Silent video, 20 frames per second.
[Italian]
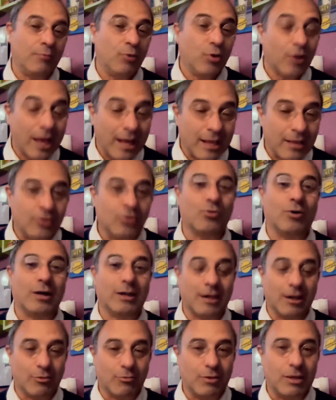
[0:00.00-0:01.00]
morendo
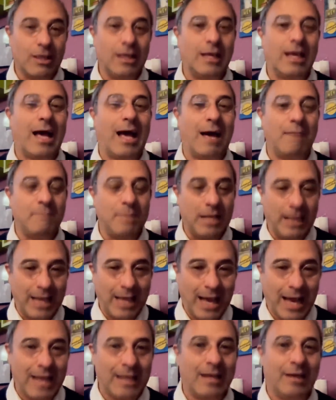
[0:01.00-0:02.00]
anche qui a
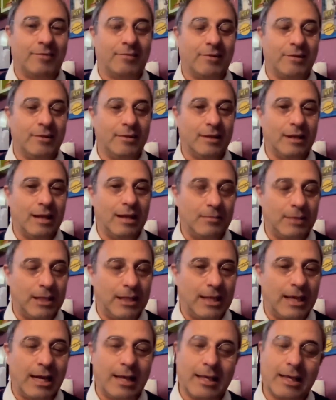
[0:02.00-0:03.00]
migliaia, a centinaia di
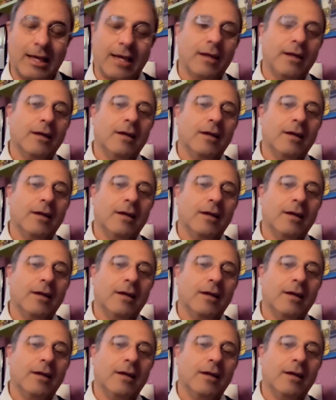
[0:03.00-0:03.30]
migliaia.